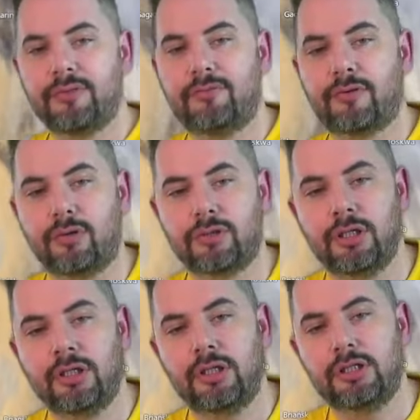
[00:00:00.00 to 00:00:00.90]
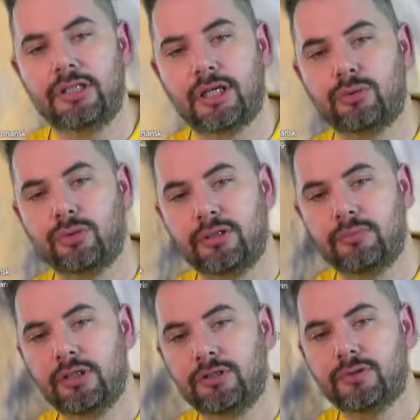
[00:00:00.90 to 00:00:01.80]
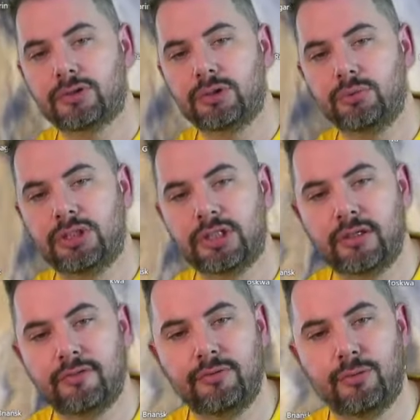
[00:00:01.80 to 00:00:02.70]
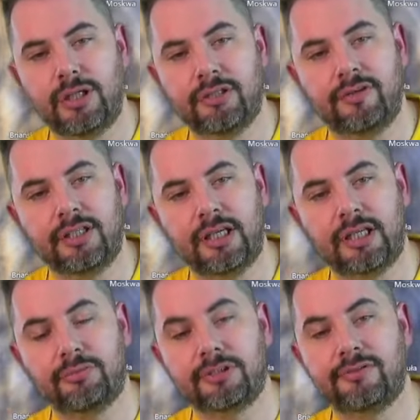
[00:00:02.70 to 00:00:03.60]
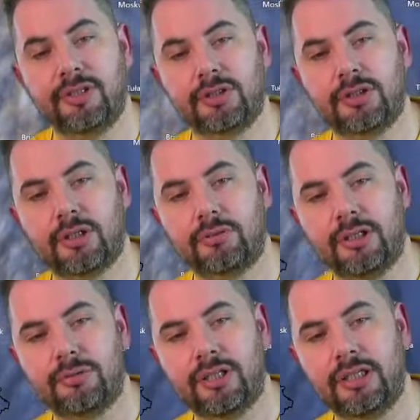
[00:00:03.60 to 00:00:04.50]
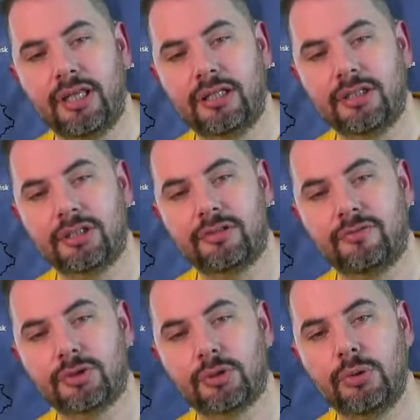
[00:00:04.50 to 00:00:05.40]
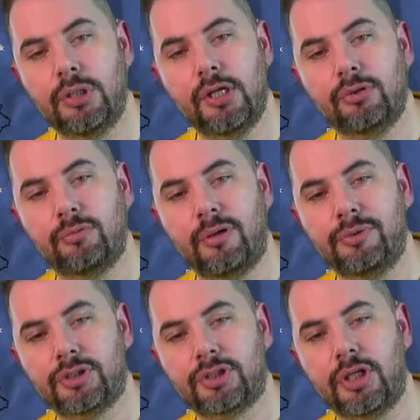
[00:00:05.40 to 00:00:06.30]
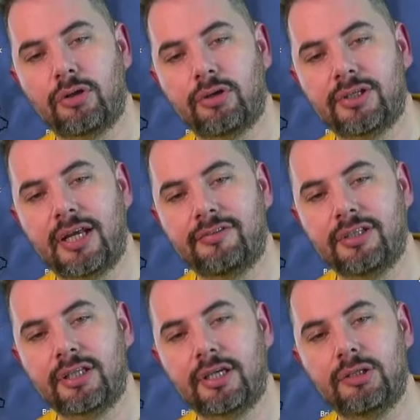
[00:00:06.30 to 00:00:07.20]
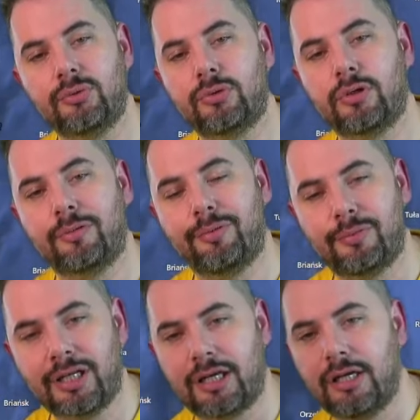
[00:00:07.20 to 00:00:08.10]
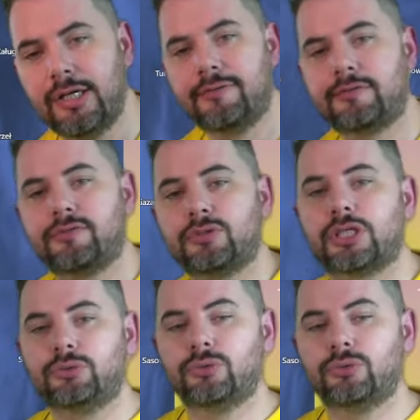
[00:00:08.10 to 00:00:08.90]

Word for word: front na którym tworzyły się wyładowania atmosferyczne, które tutaj nadal się tworzą. Tu mamy jeszcze orografię terenu, która pomaga w tworzeniu